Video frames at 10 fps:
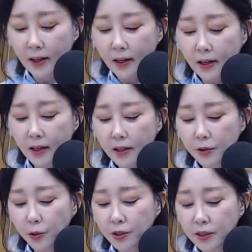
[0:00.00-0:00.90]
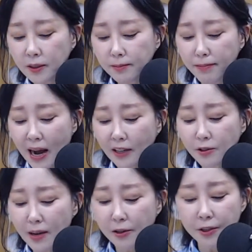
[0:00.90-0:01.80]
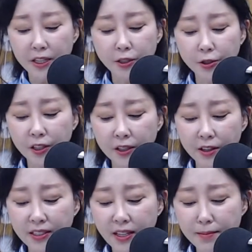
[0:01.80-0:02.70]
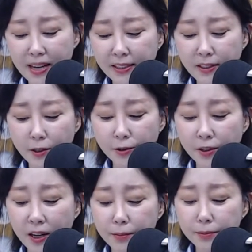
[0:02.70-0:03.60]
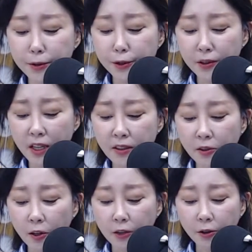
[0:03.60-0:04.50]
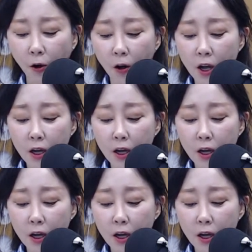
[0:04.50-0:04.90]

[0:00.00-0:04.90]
어, 요즘 말도 많고 이슈가 굉장히 많은 선수가 한 분 계시더라고요.